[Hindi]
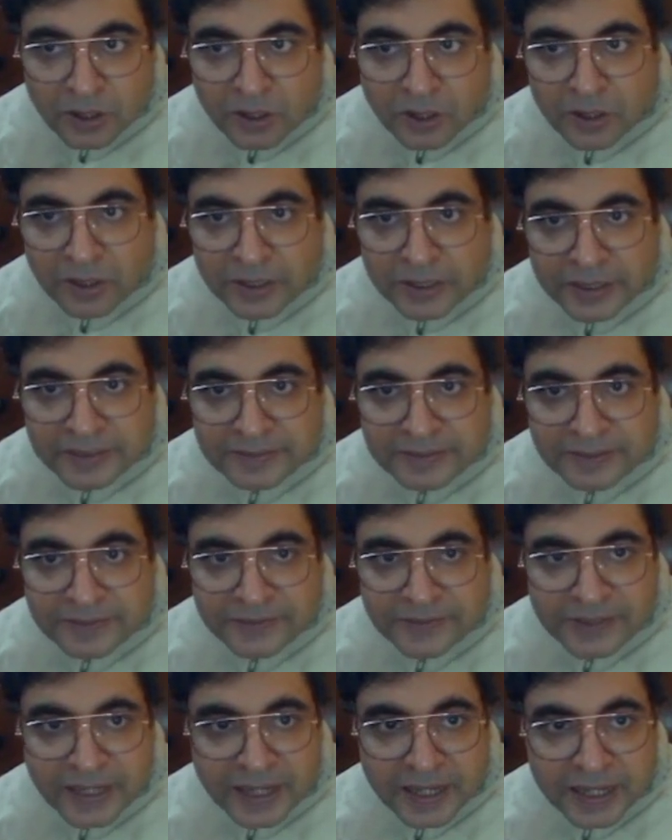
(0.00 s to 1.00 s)
और इसने
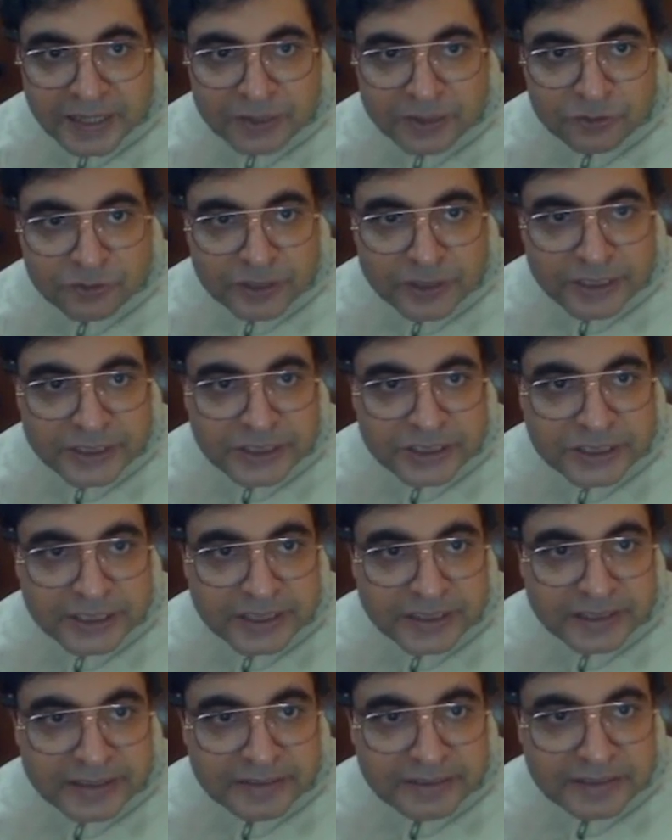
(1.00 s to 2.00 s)
फिलहाल उसके नीचे
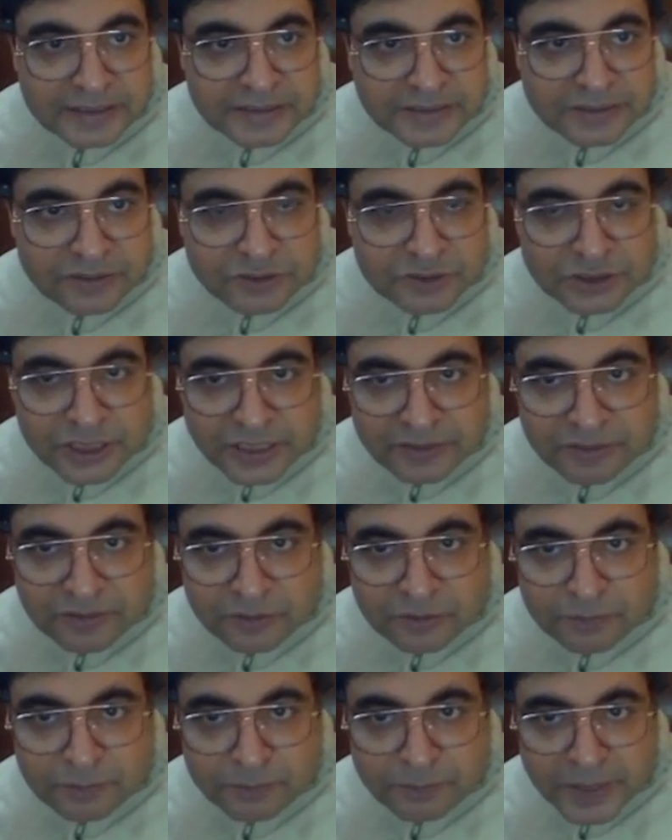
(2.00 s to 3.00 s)
21,640 को
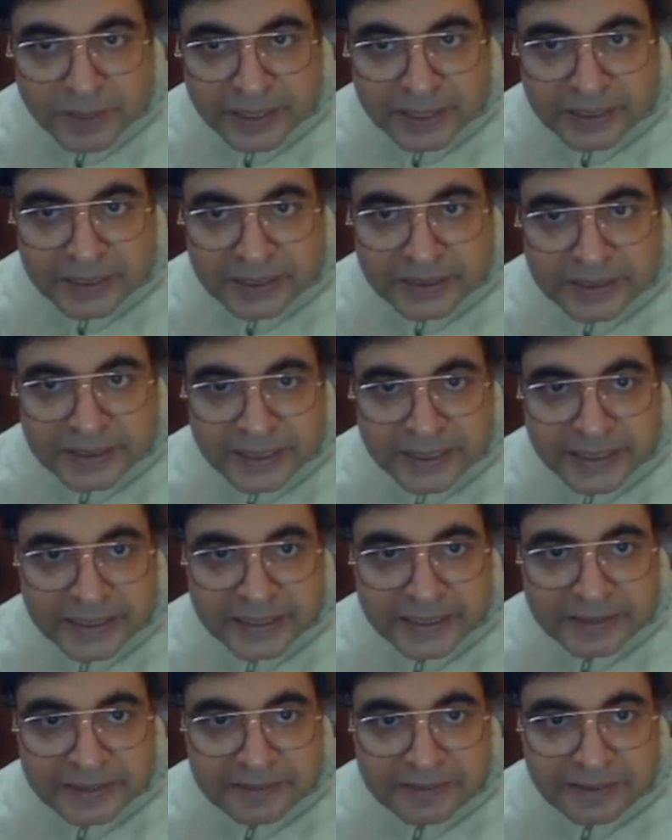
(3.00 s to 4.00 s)
ब्रेक कर दिया है
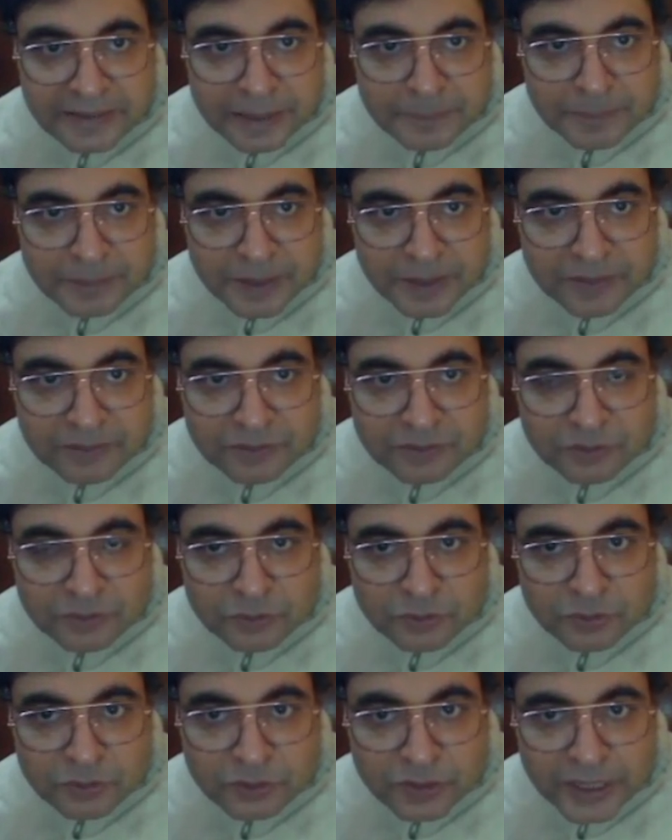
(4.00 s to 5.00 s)
21,500
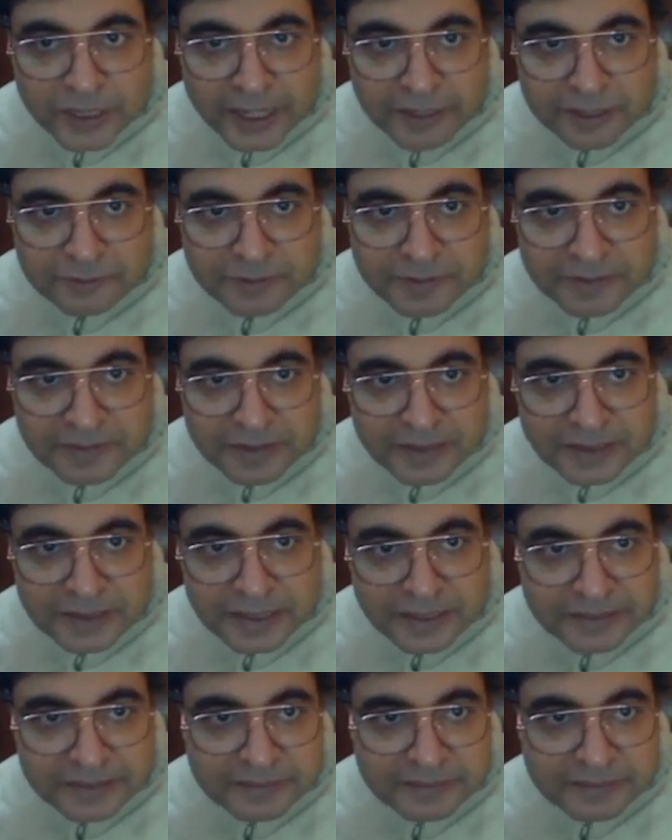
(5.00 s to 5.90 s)
के आसपास आ जाके